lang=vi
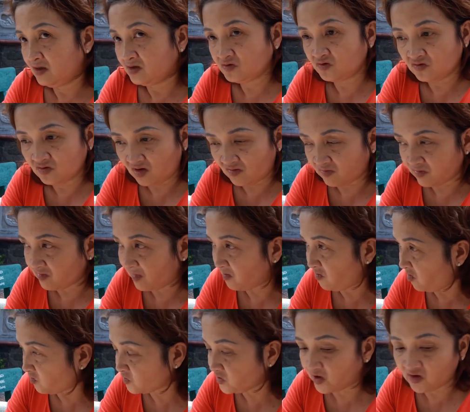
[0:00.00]
Nó xuống
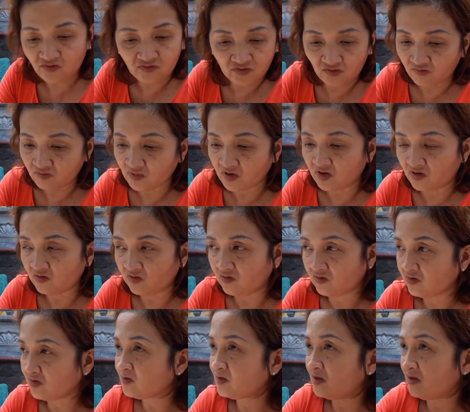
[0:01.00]
còn 1 triệu cũng không đưa
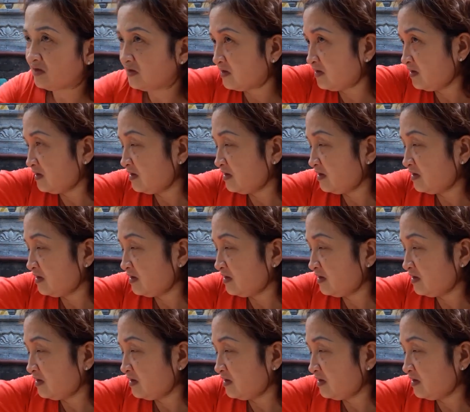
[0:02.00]
luôn, nó tức.